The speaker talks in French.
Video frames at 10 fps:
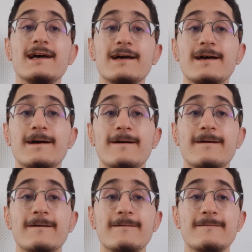
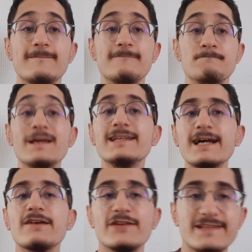Euh, mais
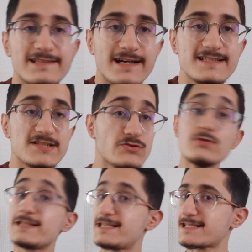derrière, il y avait les intérêts de soeur,
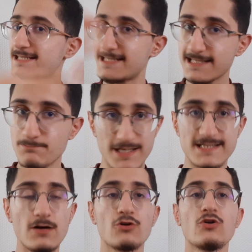et c'est ce qui se
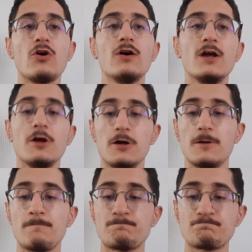passera encore
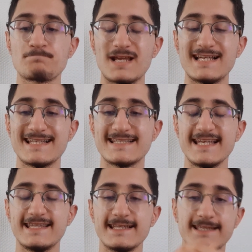euh,
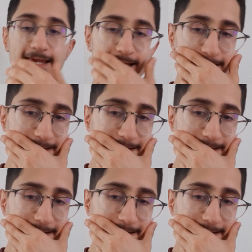cet été.